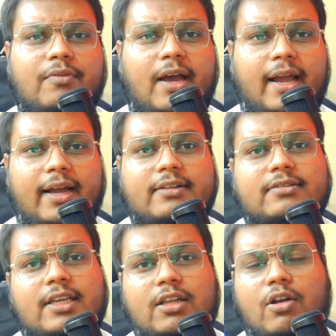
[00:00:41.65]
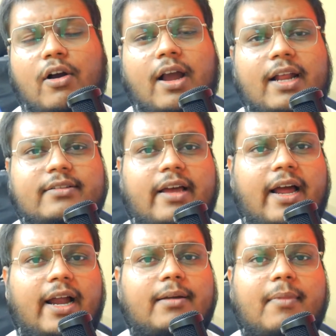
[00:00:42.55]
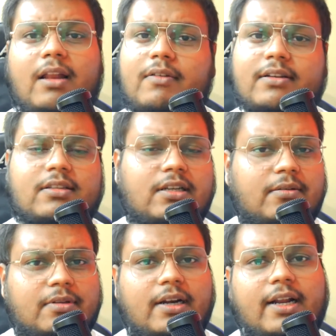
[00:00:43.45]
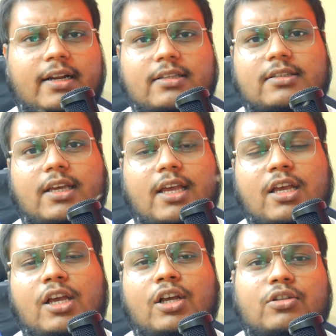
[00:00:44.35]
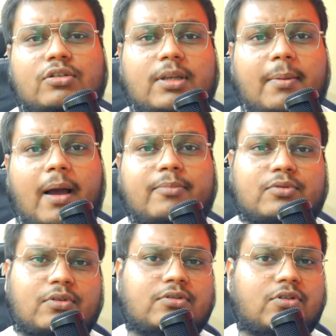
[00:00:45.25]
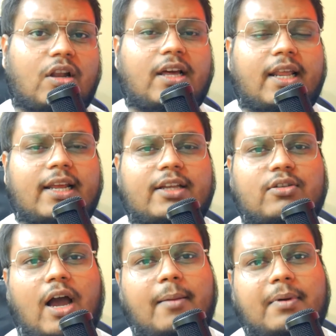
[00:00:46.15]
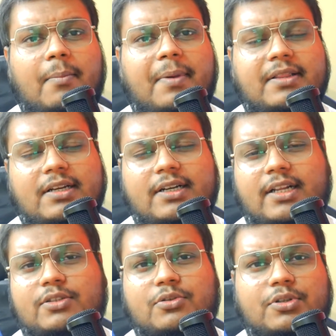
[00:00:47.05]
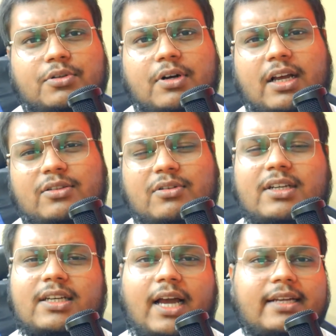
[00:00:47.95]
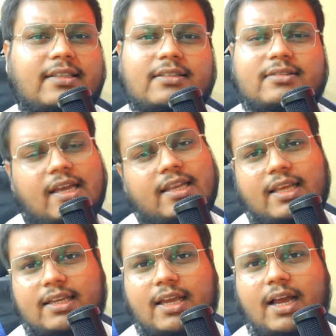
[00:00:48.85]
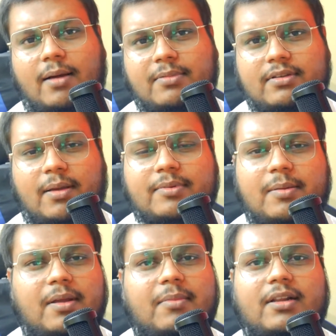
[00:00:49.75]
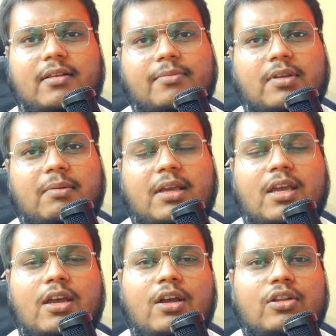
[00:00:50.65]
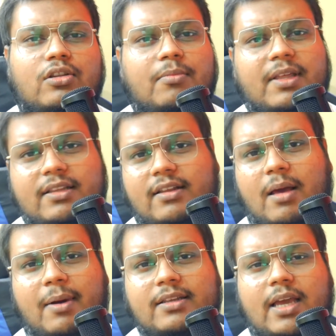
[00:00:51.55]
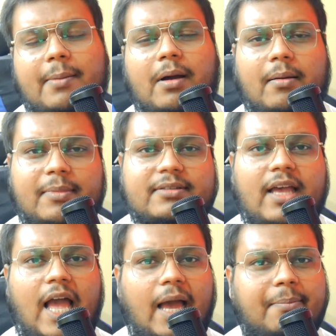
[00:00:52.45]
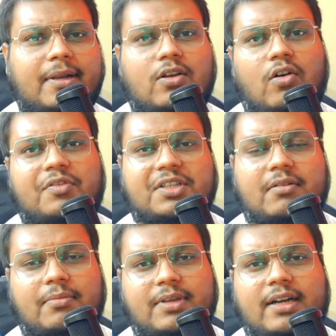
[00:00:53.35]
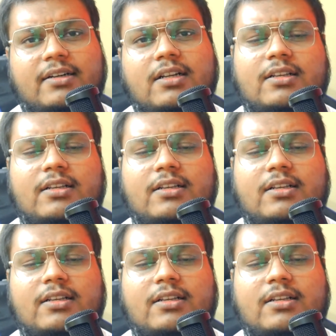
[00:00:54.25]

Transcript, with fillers: हैकर्स की लॉगर्स एंड मेलवेयर्स इंसर्ट कर देते हैं तो जब आप उसको इंस्टॉल करेंगे तो आपका पर्सनल डेटा चोरी होगा जो कि आई थिंक सही नहीं है आपके हिसाब से भी एंड मेरे हिसाब से भी तो मेरी सलाह मानिए आप हमेशा एप्पल के ऑफिशियल वेबसाइट